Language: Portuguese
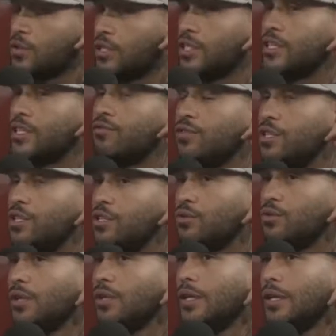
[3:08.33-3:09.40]
que eu já tinha
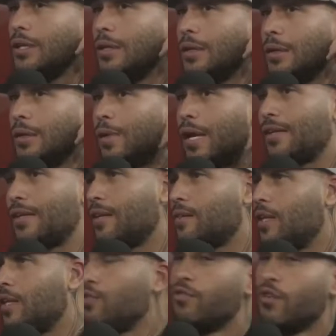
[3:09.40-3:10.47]
visto, para trazer
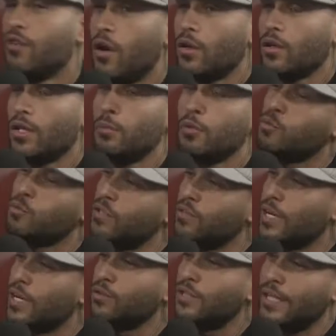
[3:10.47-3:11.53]
ele de volta. Meus pais
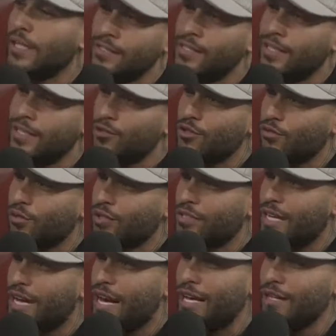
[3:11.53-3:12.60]
ficaram 13 anos
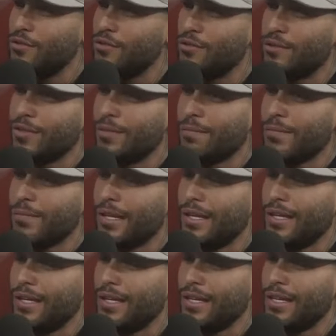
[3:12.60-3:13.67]
divorciados.
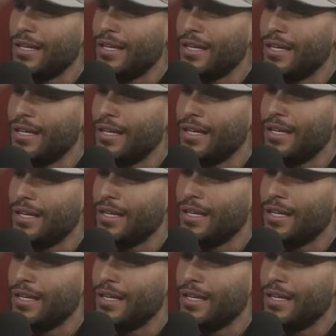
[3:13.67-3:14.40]
E